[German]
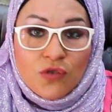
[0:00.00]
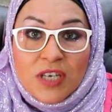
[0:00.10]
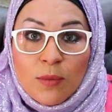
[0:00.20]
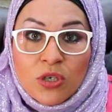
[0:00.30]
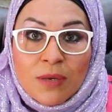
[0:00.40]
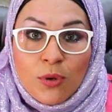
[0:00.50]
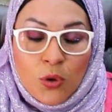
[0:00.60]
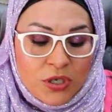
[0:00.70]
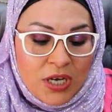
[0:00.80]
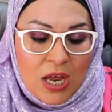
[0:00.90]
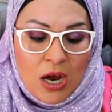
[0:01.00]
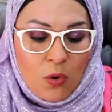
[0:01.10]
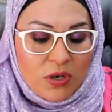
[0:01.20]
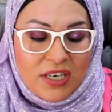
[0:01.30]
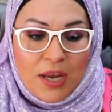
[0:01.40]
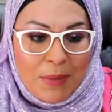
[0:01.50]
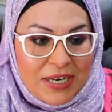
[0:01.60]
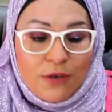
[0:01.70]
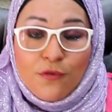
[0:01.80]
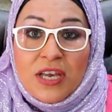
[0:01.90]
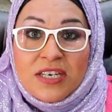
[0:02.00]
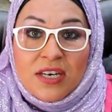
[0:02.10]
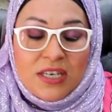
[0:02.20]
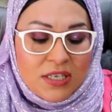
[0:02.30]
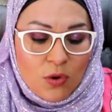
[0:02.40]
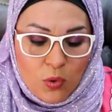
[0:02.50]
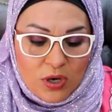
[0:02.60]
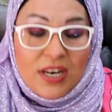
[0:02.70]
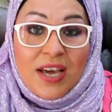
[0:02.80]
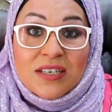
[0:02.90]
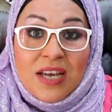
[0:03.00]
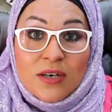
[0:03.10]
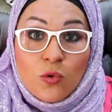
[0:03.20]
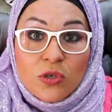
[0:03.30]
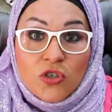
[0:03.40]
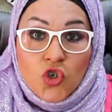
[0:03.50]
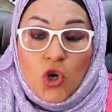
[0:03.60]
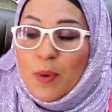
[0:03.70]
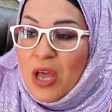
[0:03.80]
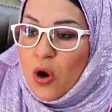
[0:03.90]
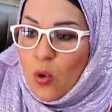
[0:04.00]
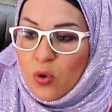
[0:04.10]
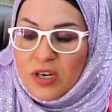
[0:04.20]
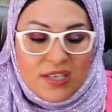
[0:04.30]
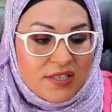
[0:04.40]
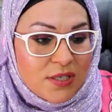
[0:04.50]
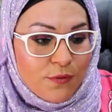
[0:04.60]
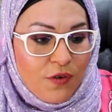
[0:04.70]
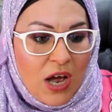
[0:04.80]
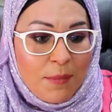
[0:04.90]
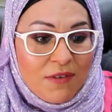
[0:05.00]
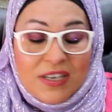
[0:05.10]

Schwiegermutter blöd oder der Mann gefällt ihr nicht oder der hat keinen guten Job oder das ist ein Farmer,